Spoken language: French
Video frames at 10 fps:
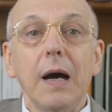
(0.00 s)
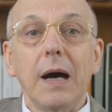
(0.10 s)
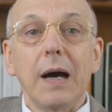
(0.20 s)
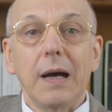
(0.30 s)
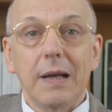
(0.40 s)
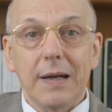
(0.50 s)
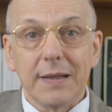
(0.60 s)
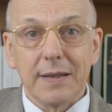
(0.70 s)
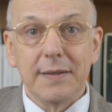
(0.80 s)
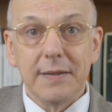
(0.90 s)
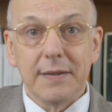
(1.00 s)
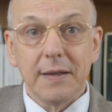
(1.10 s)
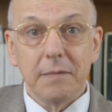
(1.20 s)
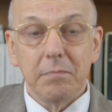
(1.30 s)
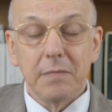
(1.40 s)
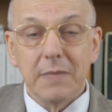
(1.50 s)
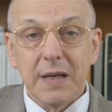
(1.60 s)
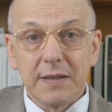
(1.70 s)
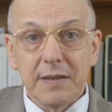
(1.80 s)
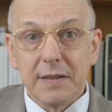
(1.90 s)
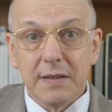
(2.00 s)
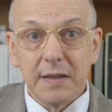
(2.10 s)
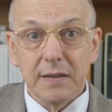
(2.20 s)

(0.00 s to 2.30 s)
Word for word: à la cécité. La cécité,